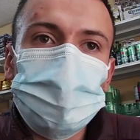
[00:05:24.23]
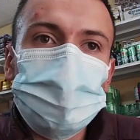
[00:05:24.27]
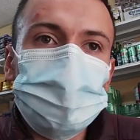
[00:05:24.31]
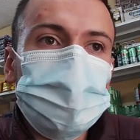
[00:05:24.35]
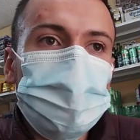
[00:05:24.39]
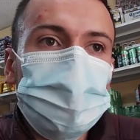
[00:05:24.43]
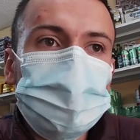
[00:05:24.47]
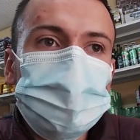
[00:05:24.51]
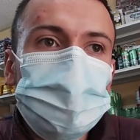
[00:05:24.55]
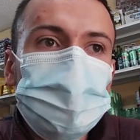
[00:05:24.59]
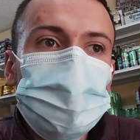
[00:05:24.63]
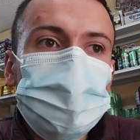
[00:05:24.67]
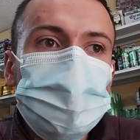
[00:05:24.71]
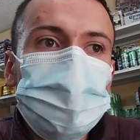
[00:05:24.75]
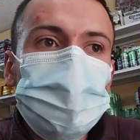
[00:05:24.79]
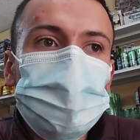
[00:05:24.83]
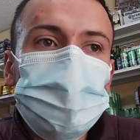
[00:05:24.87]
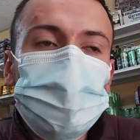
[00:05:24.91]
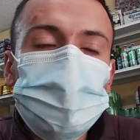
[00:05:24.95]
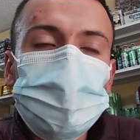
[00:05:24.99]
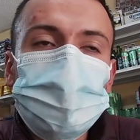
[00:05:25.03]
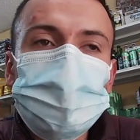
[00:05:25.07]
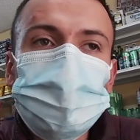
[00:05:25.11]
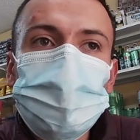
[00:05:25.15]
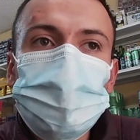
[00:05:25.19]
O sea, si ni
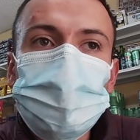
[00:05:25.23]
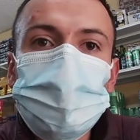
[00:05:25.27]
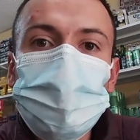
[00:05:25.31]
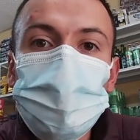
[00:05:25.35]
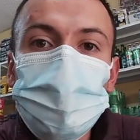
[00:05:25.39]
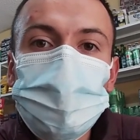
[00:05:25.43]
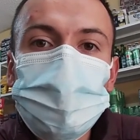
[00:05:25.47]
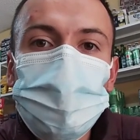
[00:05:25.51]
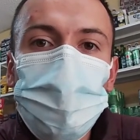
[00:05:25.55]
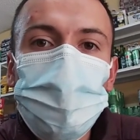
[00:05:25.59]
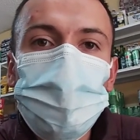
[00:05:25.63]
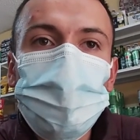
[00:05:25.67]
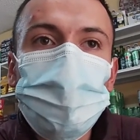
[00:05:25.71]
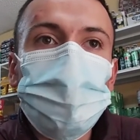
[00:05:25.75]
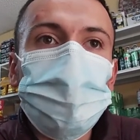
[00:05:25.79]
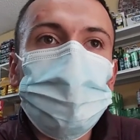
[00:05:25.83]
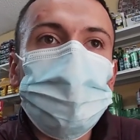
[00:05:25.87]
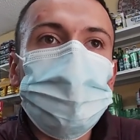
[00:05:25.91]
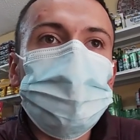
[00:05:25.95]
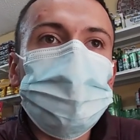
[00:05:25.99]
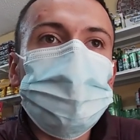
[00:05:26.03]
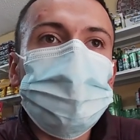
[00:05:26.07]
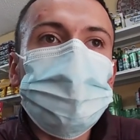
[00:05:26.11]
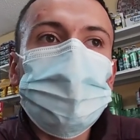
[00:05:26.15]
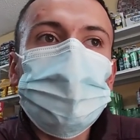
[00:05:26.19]
siquiera dicen por
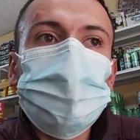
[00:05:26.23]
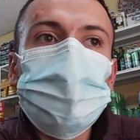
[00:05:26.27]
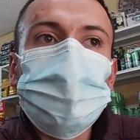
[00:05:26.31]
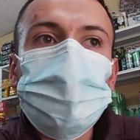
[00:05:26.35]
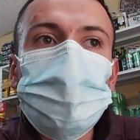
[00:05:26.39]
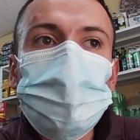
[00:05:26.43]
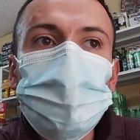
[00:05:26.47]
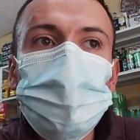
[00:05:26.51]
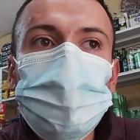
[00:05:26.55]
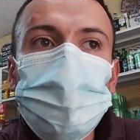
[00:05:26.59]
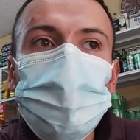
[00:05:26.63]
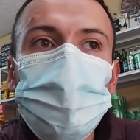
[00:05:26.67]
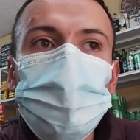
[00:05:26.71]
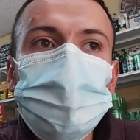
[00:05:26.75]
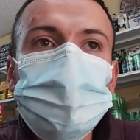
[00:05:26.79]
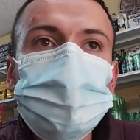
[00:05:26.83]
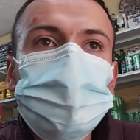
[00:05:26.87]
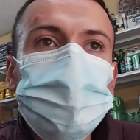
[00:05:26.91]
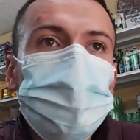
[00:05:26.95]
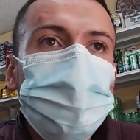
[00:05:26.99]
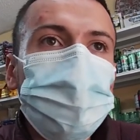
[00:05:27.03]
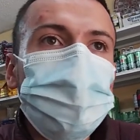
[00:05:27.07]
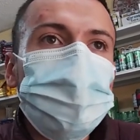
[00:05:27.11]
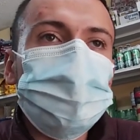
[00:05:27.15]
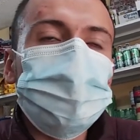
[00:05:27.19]
favor, ni buenas
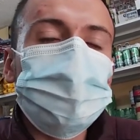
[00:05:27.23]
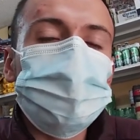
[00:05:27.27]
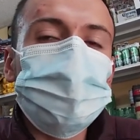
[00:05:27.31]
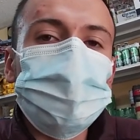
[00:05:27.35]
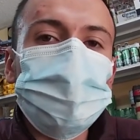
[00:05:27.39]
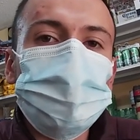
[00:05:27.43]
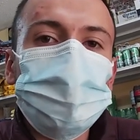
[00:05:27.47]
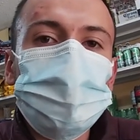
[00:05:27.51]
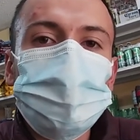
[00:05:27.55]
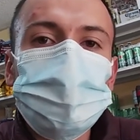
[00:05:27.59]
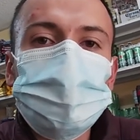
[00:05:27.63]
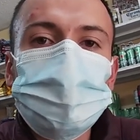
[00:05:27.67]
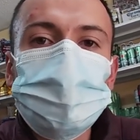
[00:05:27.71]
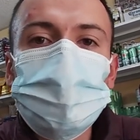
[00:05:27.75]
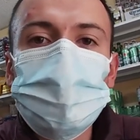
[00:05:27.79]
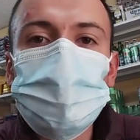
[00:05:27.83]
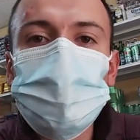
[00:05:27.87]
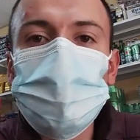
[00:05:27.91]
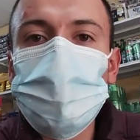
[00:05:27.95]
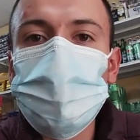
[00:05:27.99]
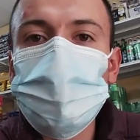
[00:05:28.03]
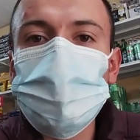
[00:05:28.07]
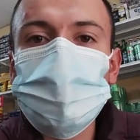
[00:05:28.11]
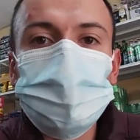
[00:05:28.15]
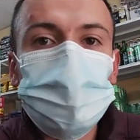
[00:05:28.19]
tardes, ni buenos
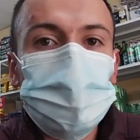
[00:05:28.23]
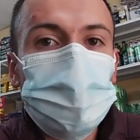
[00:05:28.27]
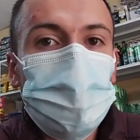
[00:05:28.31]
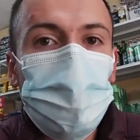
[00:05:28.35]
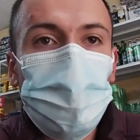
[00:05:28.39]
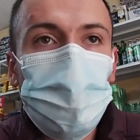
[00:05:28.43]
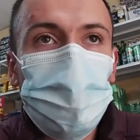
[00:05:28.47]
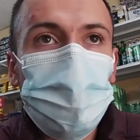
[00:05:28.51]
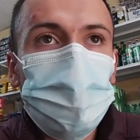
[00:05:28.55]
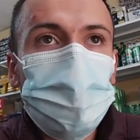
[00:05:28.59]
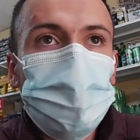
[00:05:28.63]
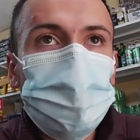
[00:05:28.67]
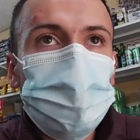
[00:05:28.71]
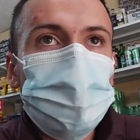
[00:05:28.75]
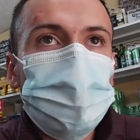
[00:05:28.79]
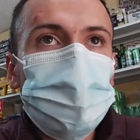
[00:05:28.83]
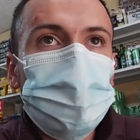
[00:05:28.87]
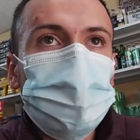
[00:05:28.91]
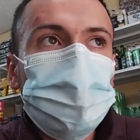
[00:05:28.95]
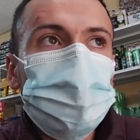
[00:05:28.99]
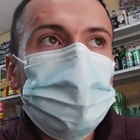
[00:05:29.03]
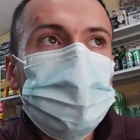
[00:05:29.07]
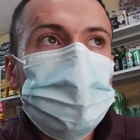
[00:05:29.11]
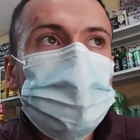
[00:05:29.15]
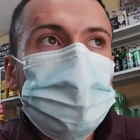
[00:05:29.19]
días, ni nada.
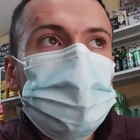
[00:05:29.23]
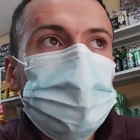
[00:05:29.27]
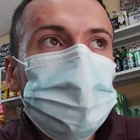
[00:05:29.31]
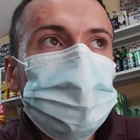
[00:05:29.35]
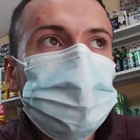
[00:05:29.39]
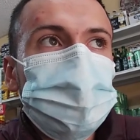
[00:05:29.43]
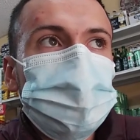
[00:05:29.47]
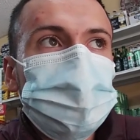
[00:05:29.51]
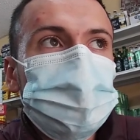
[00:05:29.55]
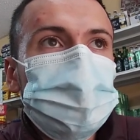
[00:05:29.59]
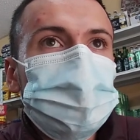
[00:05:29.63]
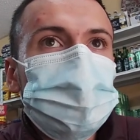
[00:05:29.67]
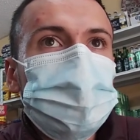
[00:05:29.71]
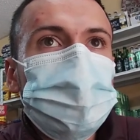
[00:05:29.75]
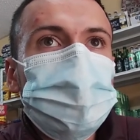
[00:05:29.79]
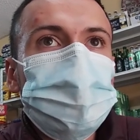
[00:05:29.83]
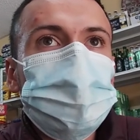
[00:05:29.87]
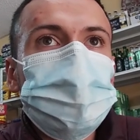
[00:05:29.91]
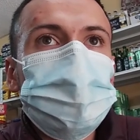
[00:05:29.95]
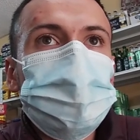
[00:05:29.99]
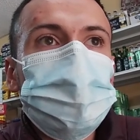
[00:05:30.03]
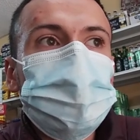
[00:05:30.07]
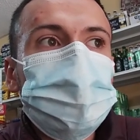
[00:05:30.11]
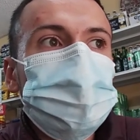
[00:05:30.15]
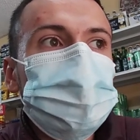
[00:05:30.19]
Entonces
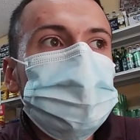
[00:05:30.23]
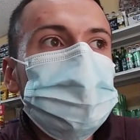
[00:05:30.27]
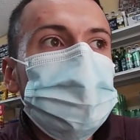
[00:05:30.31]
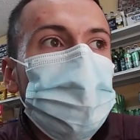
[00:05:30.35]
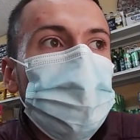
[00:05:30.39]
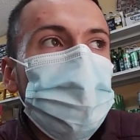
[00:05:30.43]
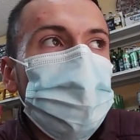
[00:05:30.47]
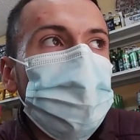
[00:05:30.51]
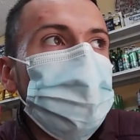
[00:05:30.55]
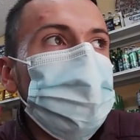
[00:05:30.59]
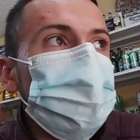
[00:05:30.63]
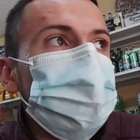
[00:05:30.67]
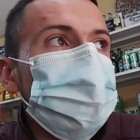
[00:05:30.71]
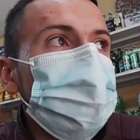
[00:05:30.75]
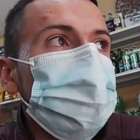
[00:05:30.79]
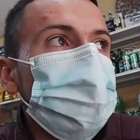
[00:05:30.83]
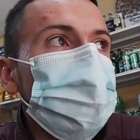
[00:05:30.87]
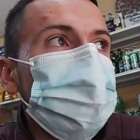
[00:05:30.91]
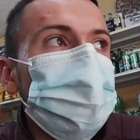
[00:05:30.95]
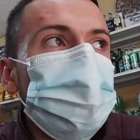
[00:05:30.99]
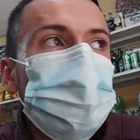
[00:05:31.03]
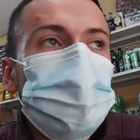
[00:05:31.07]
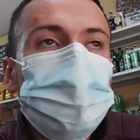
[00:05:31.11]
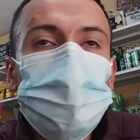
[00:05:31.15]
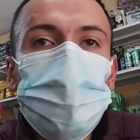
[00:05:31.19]
llegan así
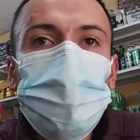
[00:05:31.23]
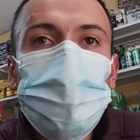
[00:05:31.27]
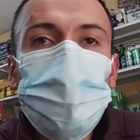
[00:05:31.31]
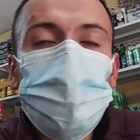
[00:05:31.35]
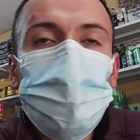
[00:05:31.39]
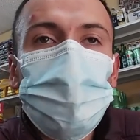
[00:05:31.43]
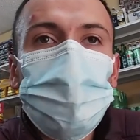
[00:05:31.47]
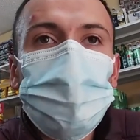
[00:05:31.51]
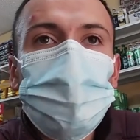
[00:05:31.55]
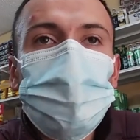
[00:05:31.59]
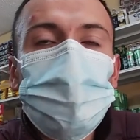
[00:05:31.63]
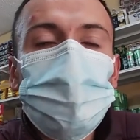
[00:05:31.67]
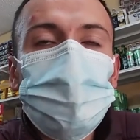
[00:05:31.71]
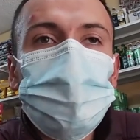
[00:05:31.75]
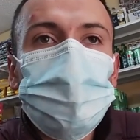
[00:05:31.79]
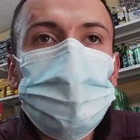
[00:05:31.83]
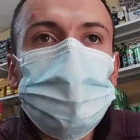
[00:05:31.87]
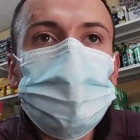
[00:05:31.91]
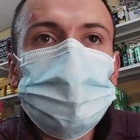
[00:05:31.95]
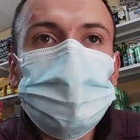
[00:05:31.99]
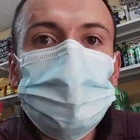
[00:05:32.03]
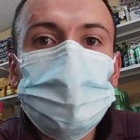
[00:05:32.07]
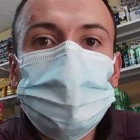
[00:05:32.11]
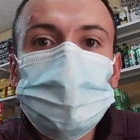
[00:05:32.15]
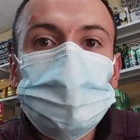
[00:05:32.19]
como de mala gana,
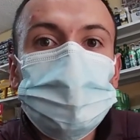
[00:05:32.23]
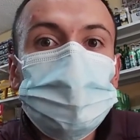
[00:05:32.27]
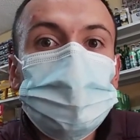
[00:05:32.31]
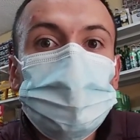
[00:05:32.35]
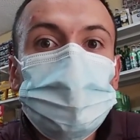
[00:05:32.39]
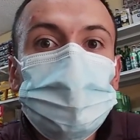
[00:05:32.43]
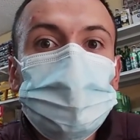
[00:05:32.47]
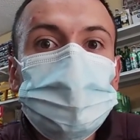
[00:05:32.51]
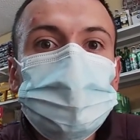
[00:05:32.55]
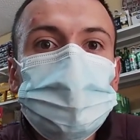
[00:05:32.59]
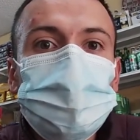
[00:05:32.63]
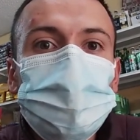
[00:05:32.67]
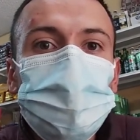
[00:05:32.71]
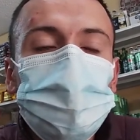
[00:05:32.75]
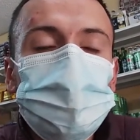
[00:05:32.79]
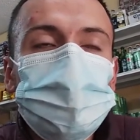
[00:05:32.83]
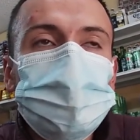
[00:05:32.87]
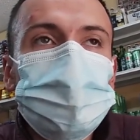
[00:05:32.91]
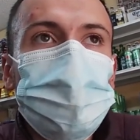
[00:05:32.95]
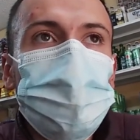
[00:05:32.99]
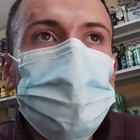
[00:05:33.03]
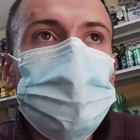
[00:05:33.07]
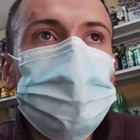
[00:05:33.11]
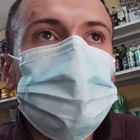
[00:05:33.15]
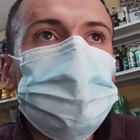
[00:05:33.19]
como si uno les hubiera
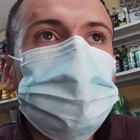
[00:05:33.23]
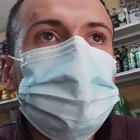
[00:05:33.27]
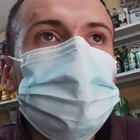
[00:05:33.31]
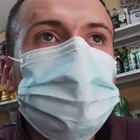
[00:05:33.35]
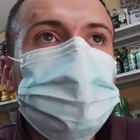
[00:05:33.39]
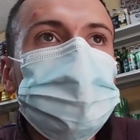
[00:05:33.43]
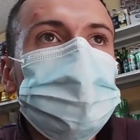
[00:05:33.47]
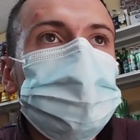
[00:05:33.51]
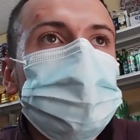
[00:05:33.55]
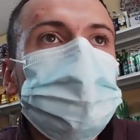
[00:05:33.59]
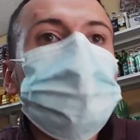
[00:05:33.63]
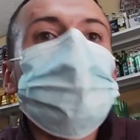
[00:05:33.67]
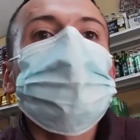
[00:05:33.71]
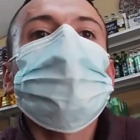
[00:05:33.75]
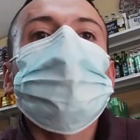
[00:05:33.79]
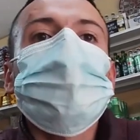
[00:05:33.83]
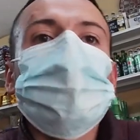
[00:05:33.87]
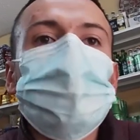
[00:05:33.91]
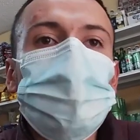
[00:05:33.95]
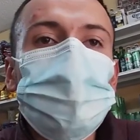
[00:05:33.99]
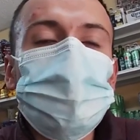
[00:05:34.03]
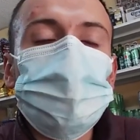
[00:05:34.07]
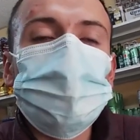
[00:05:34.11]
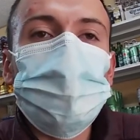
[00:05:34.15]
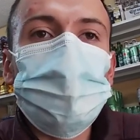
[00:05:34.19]
hecho algo y
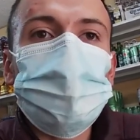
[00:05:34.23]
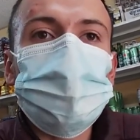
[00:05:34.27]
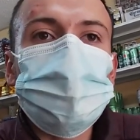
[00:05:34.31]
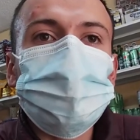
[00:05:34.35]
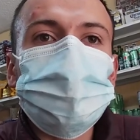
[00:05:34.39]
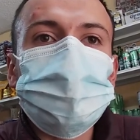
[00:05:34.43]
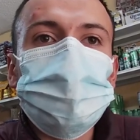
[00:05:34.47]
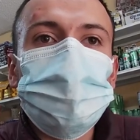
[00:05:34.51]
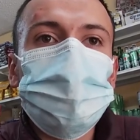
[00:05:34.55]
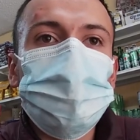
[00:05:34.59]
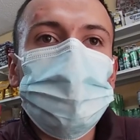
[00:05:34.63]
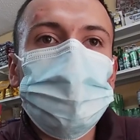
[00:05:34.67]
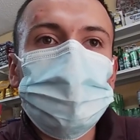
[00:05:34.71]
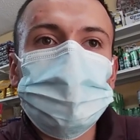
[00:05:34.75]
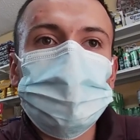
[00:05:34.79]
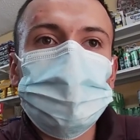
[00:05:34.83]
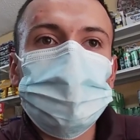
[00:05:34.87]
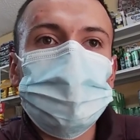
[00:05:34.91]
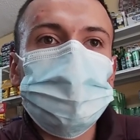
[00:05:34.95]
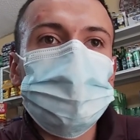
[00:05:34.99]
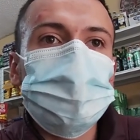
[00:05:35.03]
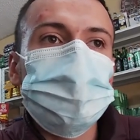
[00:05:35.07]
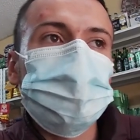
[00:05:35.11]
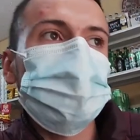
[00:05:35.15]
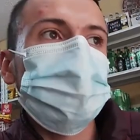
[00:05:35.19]
deme tal cosa,
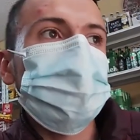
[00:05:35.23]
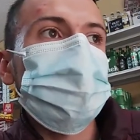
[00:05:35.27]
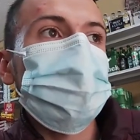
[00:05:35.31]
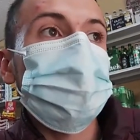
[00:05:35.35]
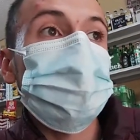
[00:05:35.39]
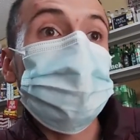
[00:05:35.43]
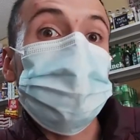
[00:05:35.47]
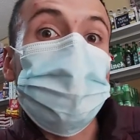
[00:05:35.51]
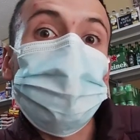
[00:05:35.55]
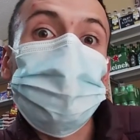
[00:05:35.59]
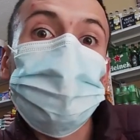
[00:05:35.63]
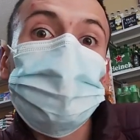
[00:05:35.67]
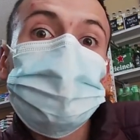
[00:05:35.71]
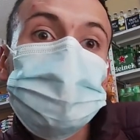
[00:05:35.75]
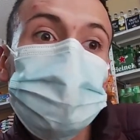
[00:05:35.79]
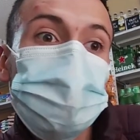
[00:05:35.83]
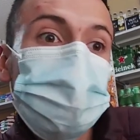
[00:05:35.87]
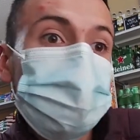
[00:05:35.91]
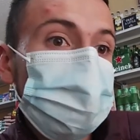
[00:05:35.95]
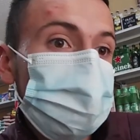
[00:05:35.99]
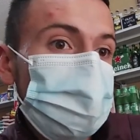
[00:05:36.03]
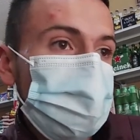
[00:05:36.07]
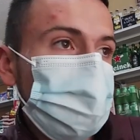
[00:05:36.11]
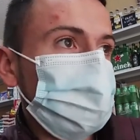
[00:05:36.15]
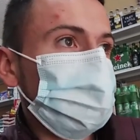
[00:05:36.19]
así. Y le
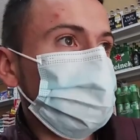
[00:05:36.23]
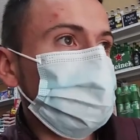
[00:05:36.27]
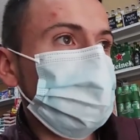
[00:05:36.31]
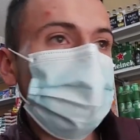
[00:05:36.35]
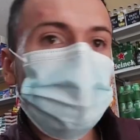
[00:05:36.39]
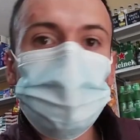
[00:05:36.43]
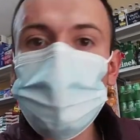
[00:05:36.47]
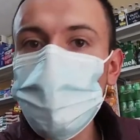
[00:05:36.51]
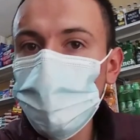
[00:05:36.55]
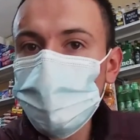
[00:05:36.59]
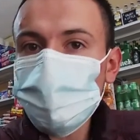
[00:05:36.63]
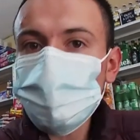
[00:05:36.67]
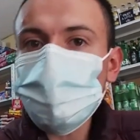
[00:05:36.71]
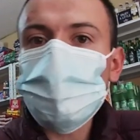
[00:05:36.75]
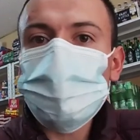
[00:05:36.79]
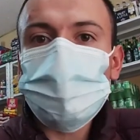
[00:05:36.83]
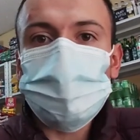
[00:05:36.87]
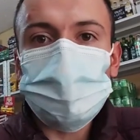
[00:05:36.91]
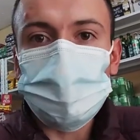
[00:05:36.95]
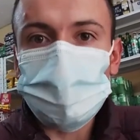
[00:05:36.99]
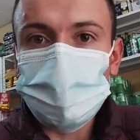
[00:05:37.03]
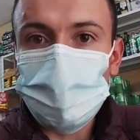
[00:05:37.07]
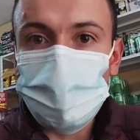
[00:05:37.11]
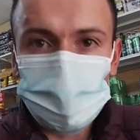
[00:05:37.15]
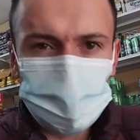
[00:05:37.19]
botan a uno a veces la plata,
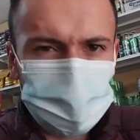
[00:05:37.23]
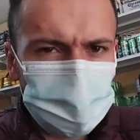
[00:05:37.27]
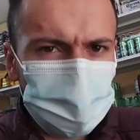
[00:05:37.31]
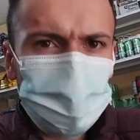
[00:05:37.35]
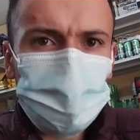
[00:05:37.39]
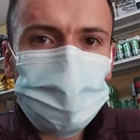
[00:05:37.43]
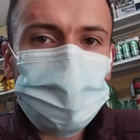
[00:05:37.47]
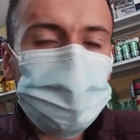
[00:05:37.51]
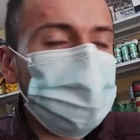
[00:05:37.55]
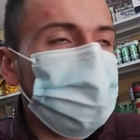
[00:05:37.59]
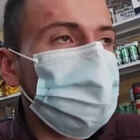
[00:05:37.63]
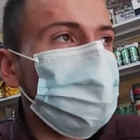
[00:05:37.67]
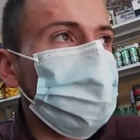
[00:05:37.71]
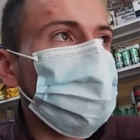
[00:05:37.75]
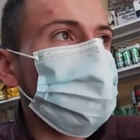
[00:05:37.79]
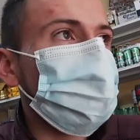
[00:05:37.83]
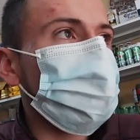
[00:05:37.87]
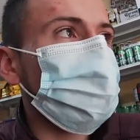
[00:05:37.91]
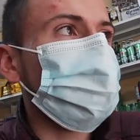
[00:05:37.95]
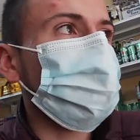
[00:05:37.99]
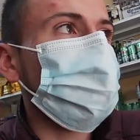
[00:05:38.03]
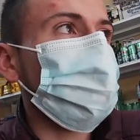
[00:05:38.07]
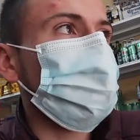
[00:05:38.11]
güey. A mí me ofende eso,